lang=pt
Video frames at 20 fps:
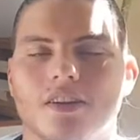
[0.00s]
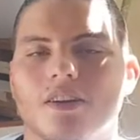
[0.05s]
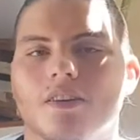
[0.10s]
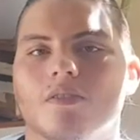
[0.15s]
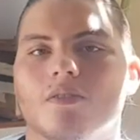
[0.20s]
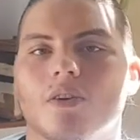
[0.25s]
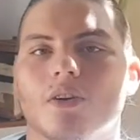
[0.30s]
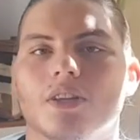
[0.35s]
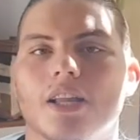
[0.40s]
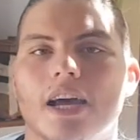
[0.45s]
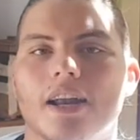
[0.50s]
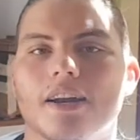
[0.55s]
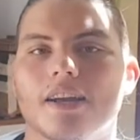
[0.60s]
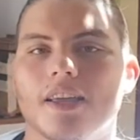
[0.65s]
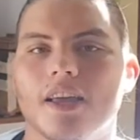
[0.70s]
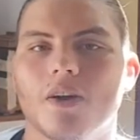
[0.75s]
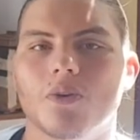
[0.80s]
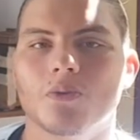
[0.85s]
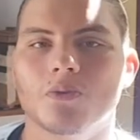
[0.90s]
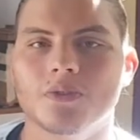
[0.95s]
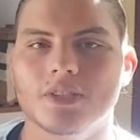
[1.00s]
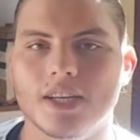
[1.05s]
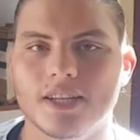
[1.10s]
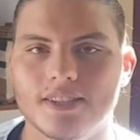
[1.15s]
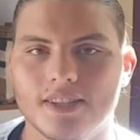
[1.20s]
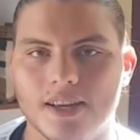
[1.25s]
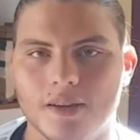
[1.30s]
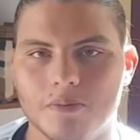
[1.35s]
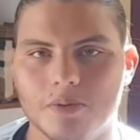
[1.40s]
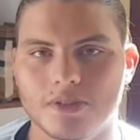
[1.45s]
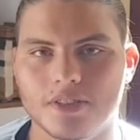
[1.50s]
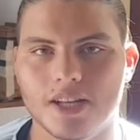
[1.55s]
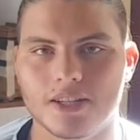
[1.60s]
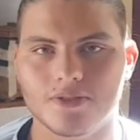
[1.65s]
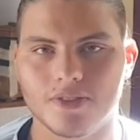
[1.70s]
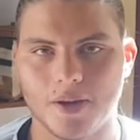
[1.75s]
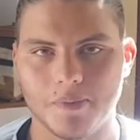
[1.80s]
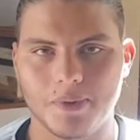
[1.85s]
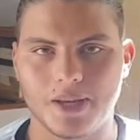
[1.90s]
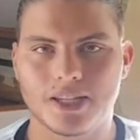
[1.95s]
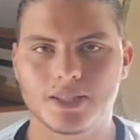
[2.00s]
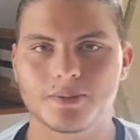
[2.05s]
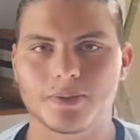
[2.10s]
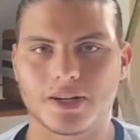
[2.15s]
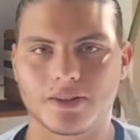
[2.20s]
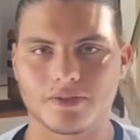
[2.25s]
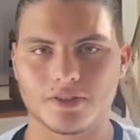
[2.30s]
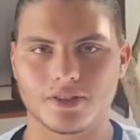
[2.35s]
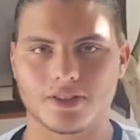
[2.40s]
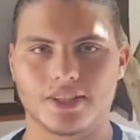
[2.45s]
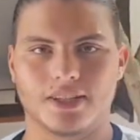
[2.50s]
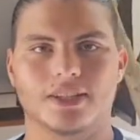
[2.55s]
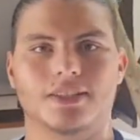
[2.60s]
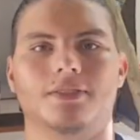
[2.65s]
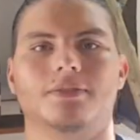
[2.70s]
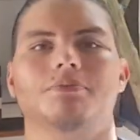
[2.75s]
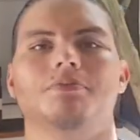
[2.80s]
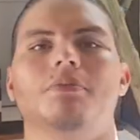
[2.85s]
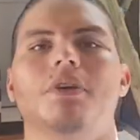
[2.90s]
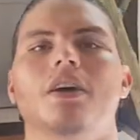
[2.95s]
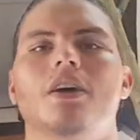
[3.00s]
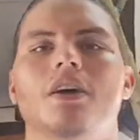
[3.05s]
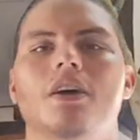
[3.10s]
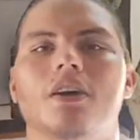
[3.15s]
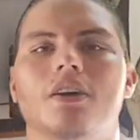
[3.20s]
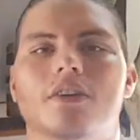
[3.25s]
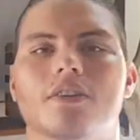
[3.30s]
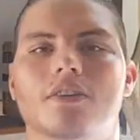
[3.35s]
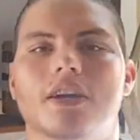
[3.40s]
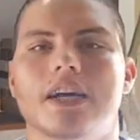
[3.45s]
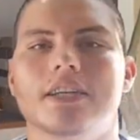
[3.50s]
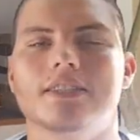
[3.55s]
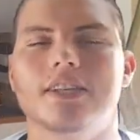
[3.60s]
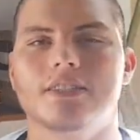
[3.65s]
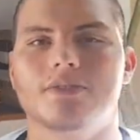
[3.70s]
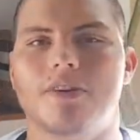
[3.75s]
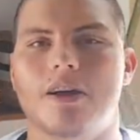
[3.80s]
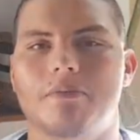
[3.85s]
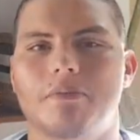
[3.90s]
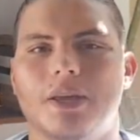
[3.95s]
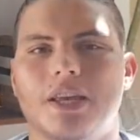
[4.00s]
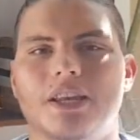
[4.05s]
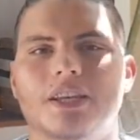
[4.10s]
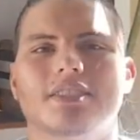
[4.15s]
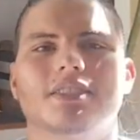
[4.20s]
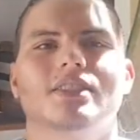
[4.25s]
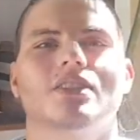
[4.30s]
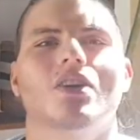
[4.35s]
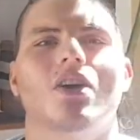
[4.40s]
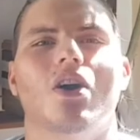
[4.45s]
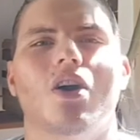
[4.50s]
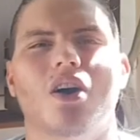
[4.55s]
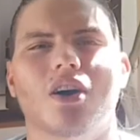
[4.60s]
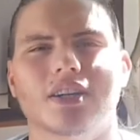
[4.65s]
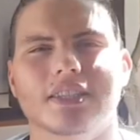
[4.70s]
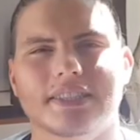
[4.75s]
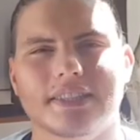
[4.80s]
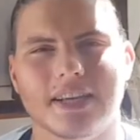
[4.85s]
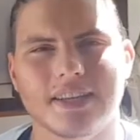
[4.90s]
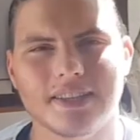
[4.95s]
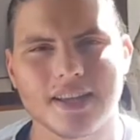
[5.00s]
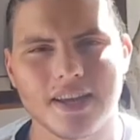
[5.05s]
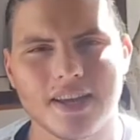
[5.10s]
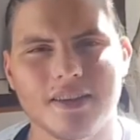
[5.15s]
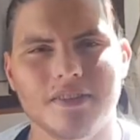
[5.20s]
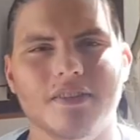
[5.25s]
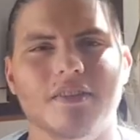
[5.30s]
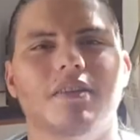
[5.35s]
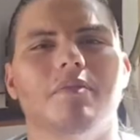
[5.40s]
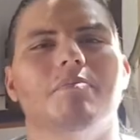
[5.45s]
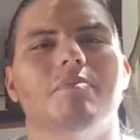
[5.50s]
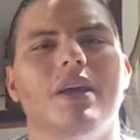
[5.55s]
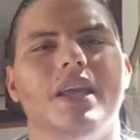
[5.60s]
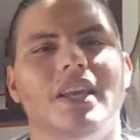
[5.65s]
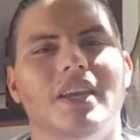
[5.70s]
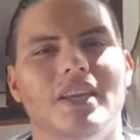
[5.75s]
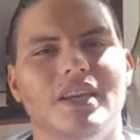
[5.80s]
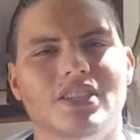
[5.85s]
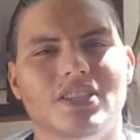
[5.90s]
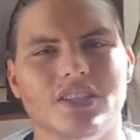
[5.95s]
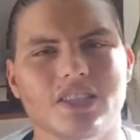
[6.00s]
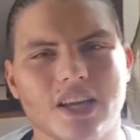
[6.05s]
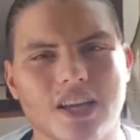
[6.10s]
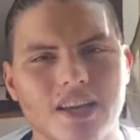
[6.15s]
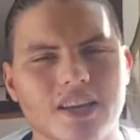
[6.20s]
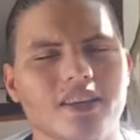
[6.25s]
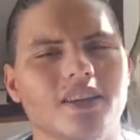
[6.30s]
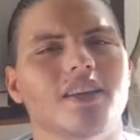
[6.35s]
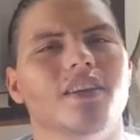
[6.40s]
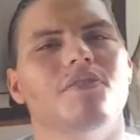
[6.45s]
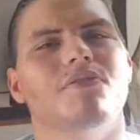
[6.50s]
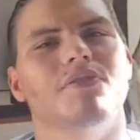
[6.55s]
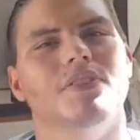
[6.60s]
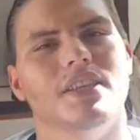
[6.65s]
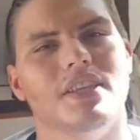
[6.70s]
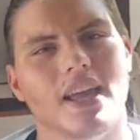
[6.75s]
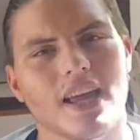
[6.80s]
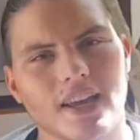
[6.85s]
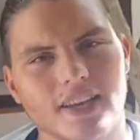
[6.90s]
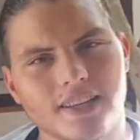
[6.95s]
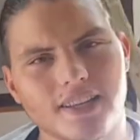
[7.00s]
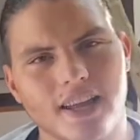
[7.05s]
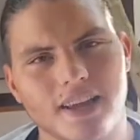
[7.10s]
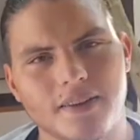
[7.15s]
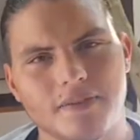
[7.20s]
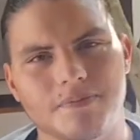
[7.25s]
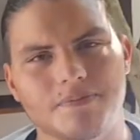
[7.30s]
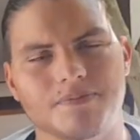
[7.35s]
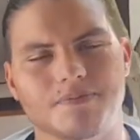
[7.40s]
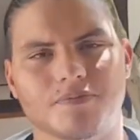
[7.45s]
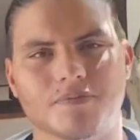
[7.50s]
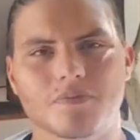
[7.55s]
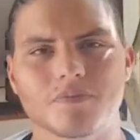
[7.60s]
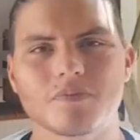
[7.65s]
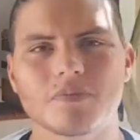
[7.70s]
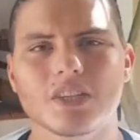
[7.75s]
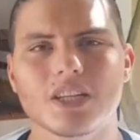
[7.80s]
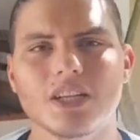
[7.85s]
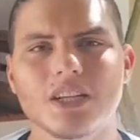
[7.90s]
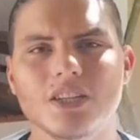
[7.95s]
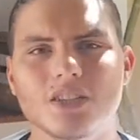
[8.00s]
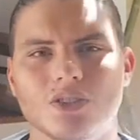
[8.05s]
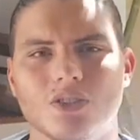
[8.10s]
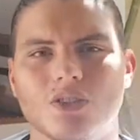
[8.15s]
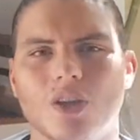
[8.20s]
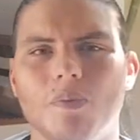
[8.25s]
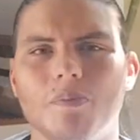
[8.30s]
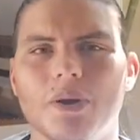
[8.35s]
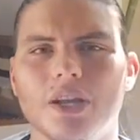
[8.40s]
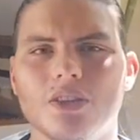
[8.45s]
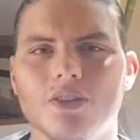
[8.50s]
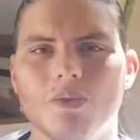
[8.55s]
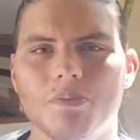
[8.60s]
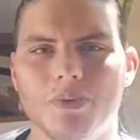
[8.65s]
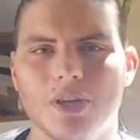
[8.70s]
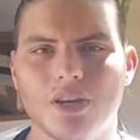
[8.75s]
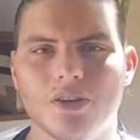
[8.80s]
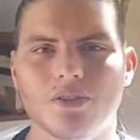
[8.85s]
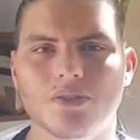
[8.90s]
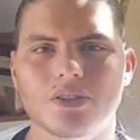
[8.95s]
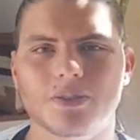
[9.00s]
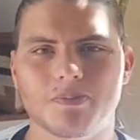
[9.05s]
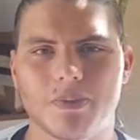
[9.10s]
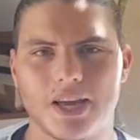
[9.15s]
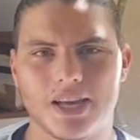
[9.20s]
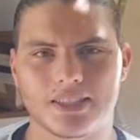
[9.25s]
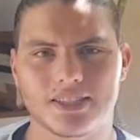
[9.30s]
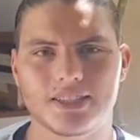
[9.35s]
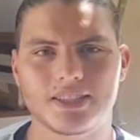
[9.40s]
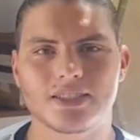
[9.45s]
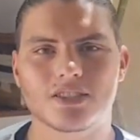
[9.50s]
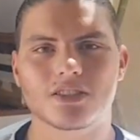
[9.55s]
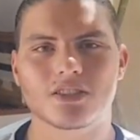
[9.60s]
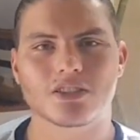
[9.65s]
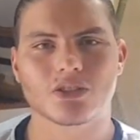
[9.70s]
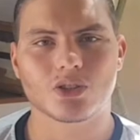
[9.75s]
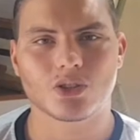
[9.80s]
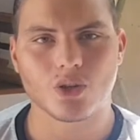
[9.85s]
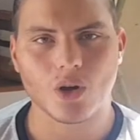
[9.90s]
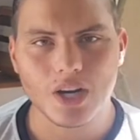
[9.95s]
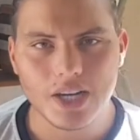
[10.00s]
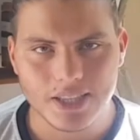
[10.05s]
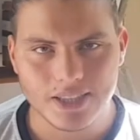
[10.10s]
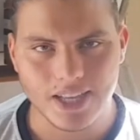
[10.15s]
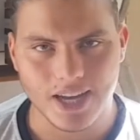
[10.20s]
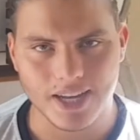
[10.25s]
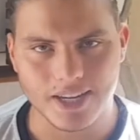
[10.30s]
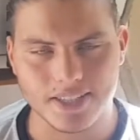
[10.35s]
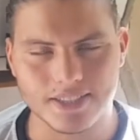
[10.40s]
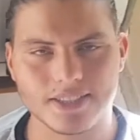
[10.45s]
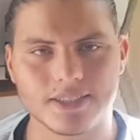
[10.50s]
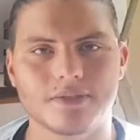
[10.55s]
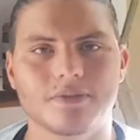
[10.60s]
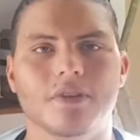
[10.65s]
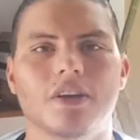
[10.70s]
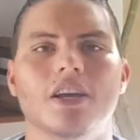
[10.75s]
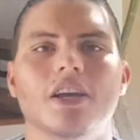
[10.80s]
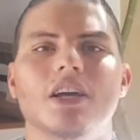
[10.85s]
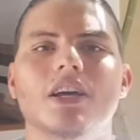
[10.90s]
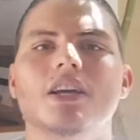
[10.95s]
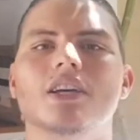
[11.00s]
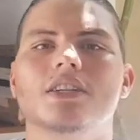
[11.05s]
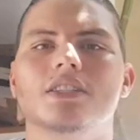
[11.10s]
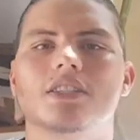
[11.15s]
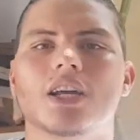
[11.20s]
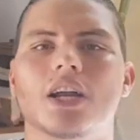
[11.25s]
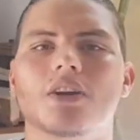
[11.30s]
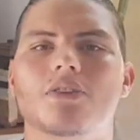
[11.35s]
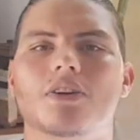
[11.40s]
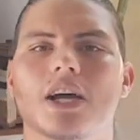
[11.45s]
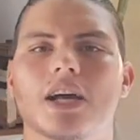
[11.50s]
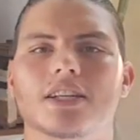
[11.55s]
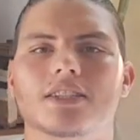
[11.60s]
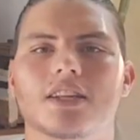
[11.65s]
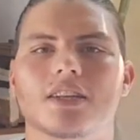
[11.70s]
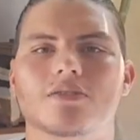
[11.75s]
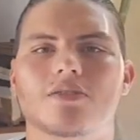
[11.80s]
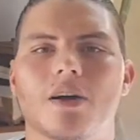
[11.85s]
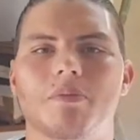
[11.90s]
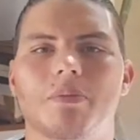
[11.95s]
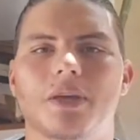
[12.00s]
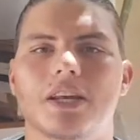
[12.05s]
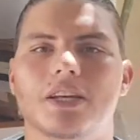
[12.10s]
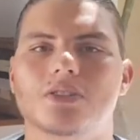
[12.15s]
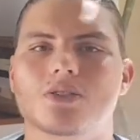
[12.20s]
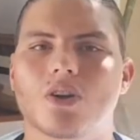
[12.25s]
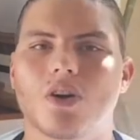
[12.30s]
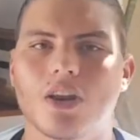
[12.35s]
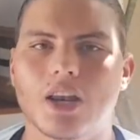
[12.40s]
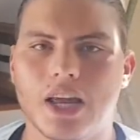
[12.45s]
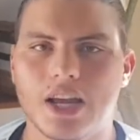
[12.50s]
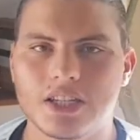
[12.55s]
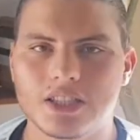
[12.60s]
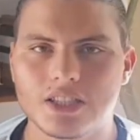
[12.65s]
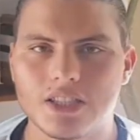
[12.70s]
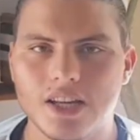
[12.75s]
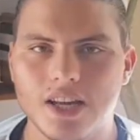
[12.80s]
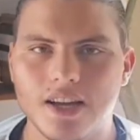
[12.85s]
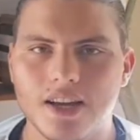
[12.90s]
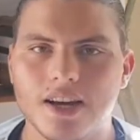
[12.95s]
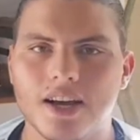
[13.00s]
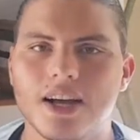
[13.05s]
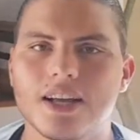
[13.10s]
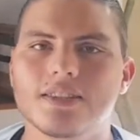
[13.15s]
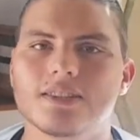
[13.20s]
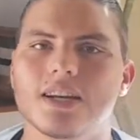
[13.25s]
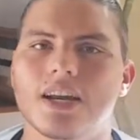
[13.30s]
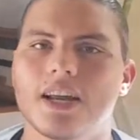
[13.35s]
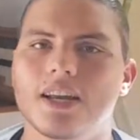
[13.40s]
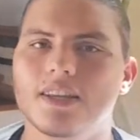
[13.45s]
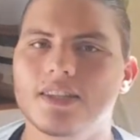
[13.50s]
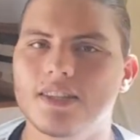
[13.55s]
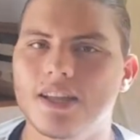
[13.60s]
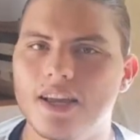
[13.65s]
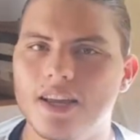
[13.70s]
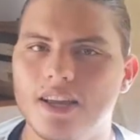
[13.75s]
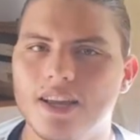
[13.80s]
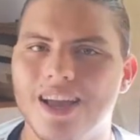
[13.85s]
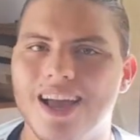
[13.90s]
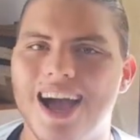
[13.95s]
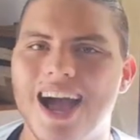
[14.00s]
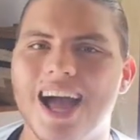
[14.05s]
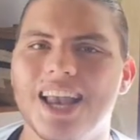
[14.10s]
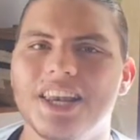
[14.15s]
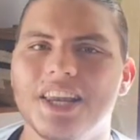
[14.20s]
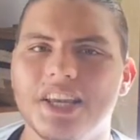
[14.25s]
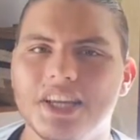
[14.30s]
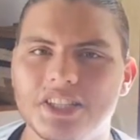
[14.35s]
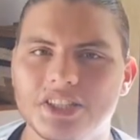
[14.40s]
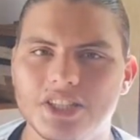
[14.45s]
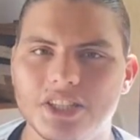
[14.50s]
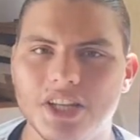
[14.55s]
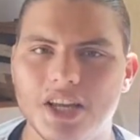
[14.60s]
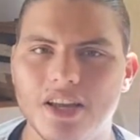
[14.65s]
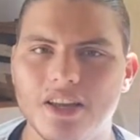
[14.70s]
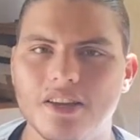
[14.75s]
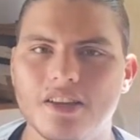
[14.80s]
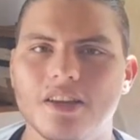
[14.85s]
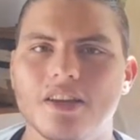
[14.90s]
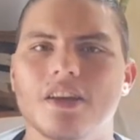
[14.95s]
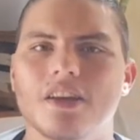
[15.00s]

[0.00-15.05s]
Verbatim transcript: Vou dar aqui alguns exemplos das famílias para vocês. No caso das famílias Oxidae, Melitidae e Fidelidae, só predominam espécies solitárias. Já no caso das famílias Coletidae, Andrenidae, Alictidae